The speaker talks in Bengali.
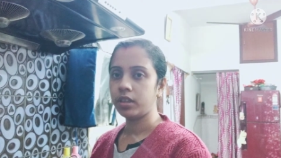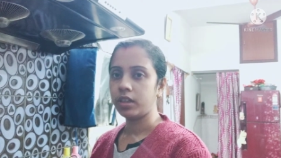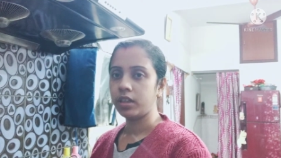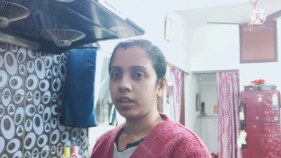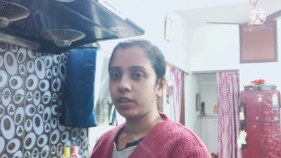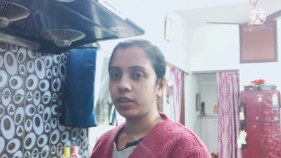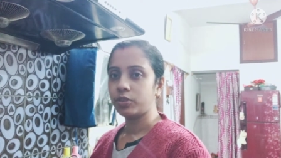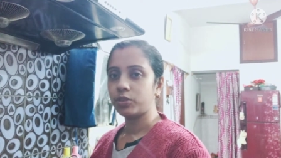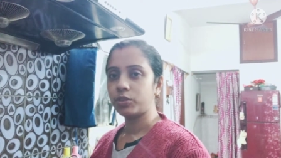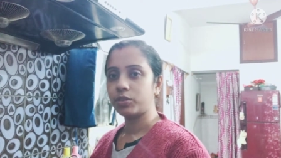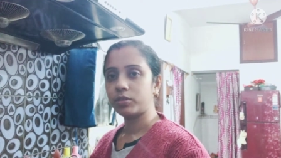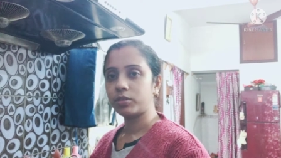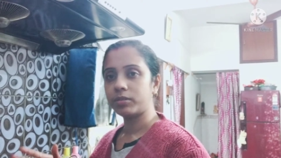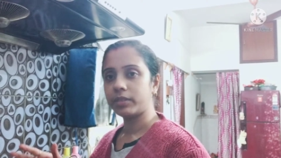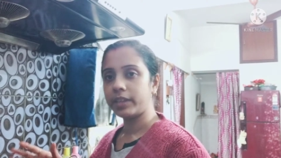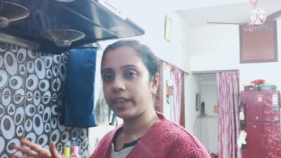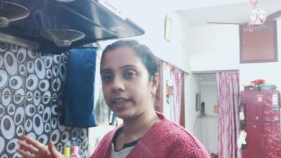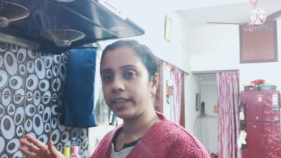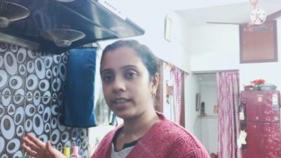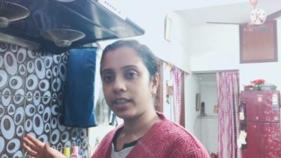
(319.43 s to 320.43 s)
তো
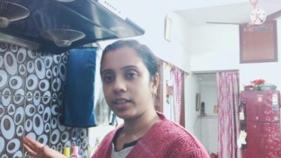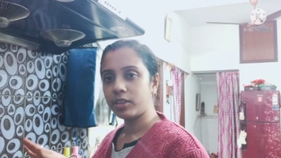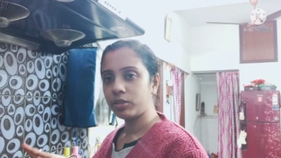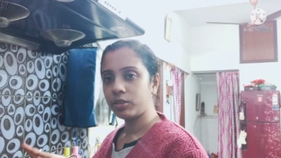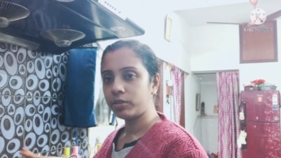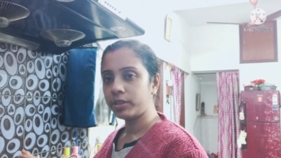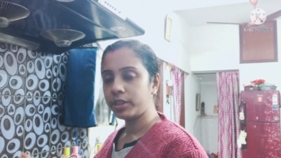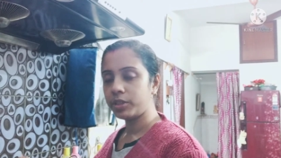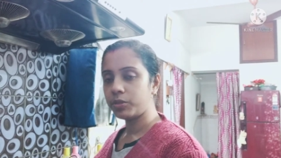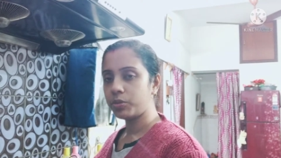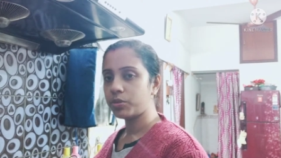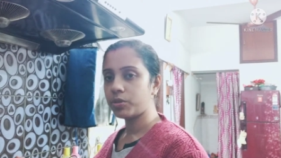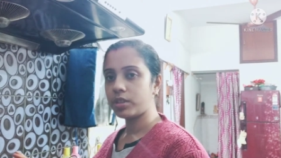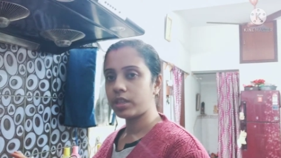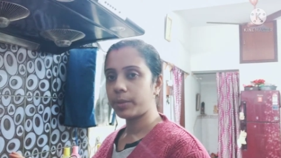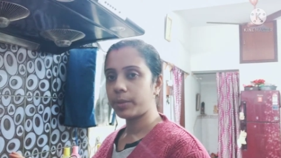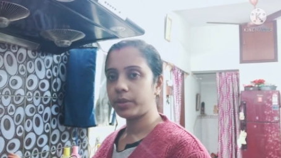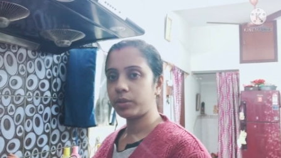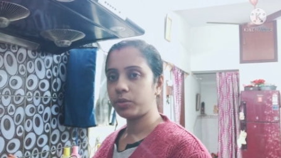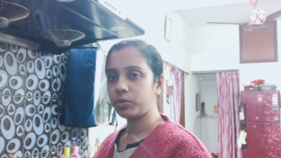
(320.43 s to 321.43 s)
এইটারও ইউজ হয়ে
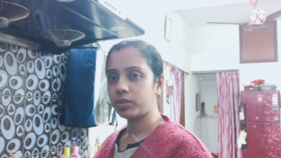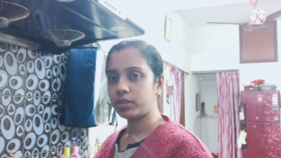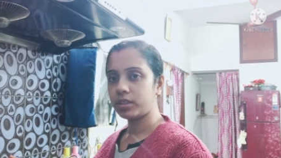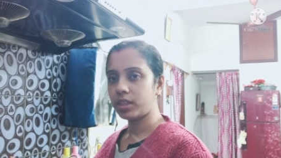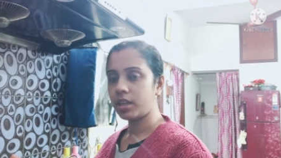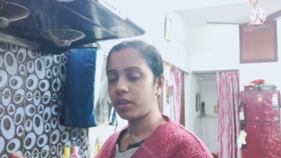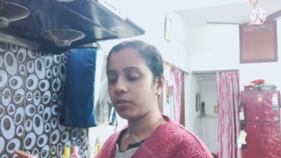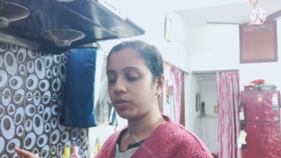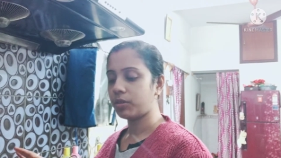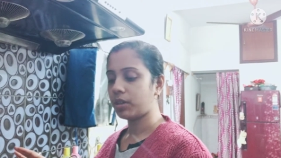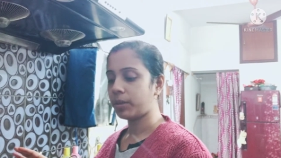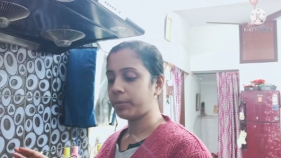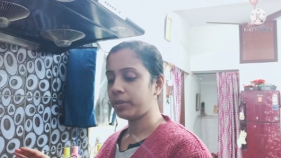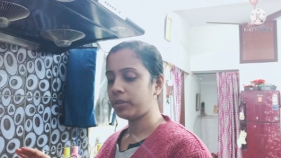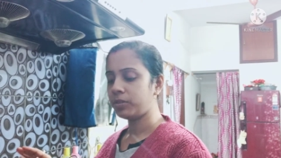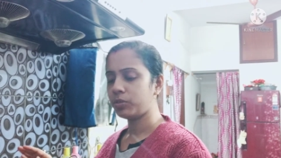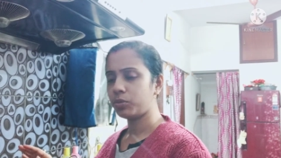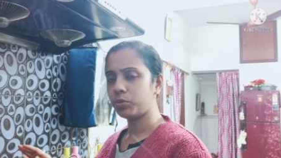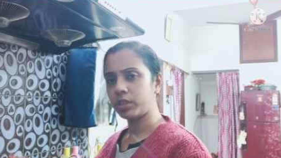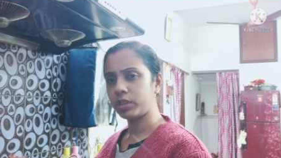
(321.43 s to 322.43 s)
যাবে দুধটাও আমি
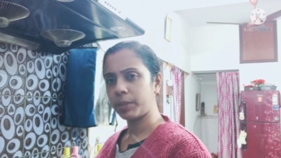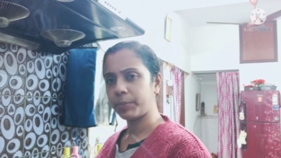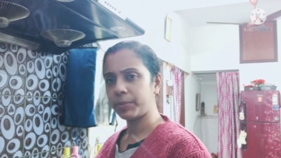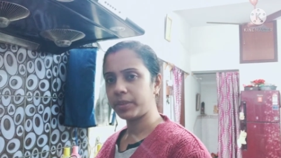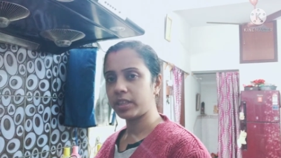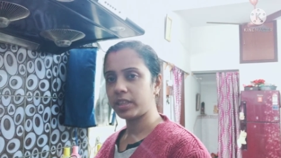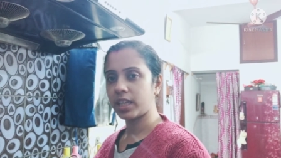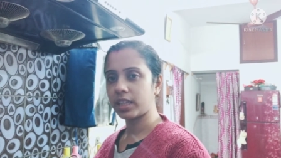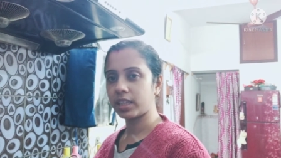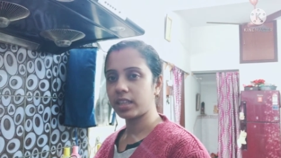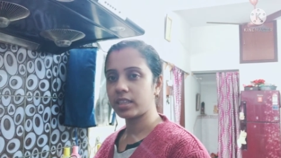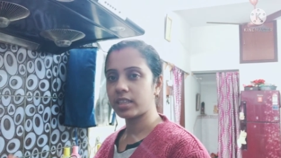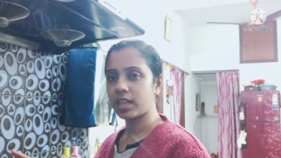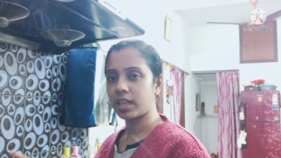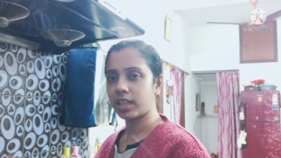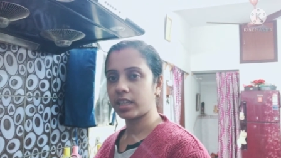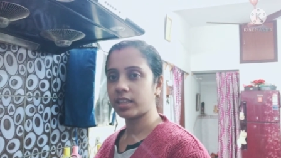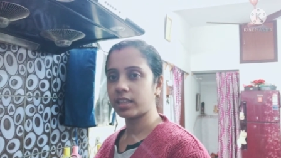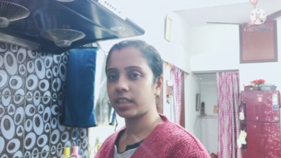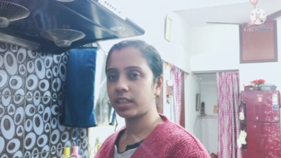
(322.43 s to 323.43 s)
দুধ এমনি থাকলে ছানা
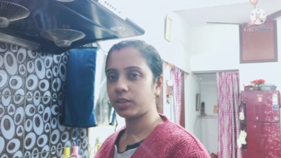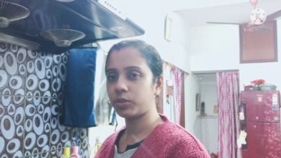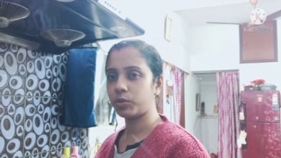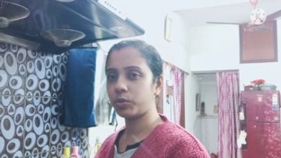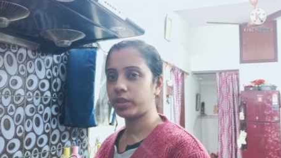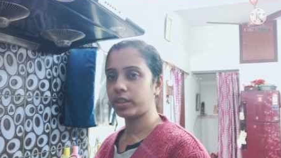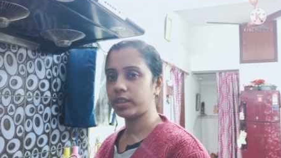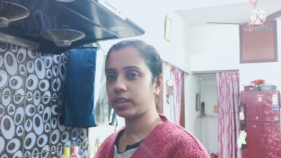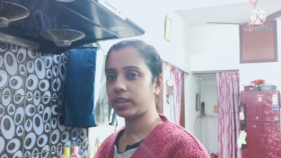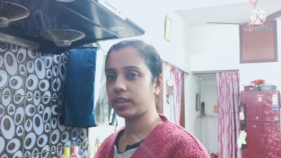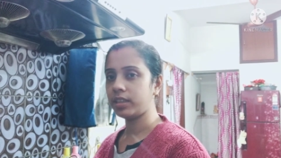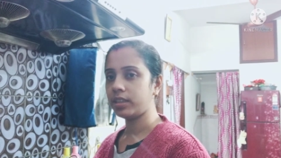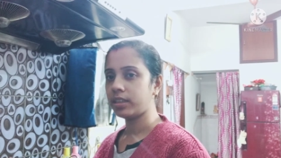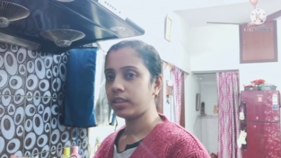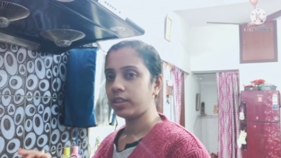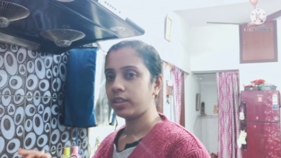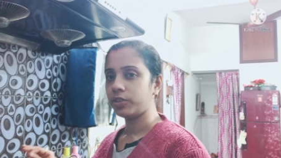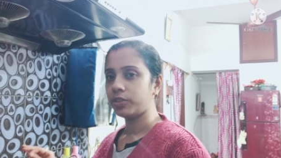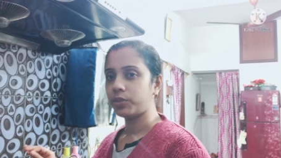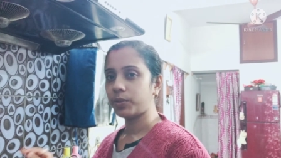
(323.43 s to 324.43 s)
ঠানা করে দিই
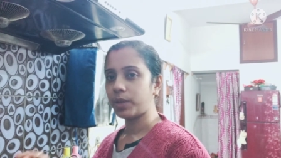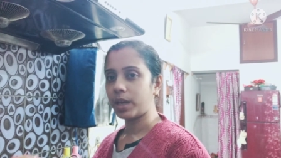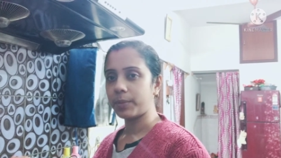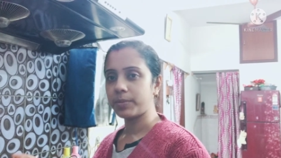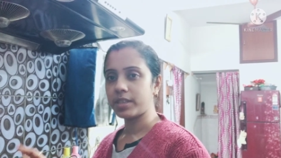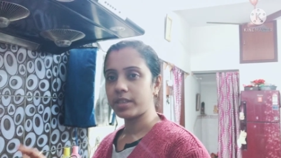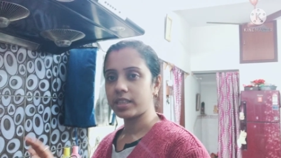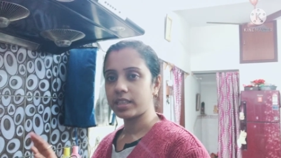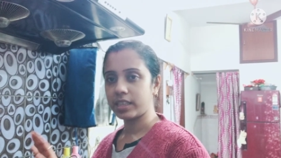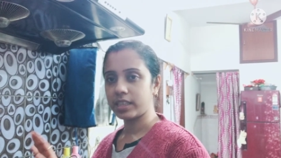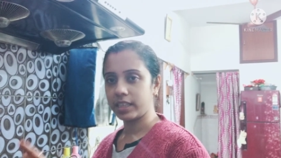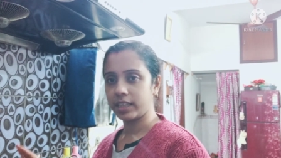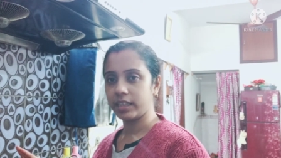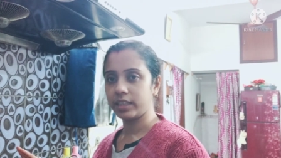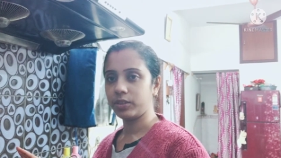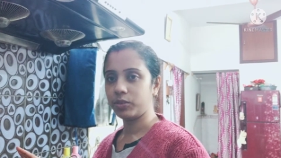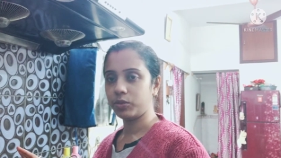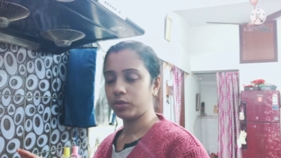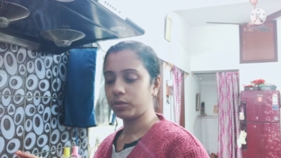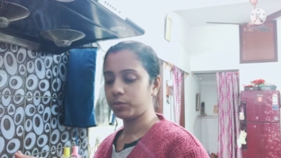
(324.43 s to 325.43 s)
তো ভাবছি যে ক্ষীর
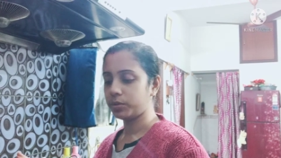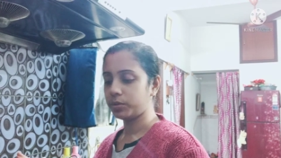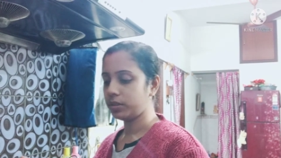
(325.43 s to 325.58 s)
করব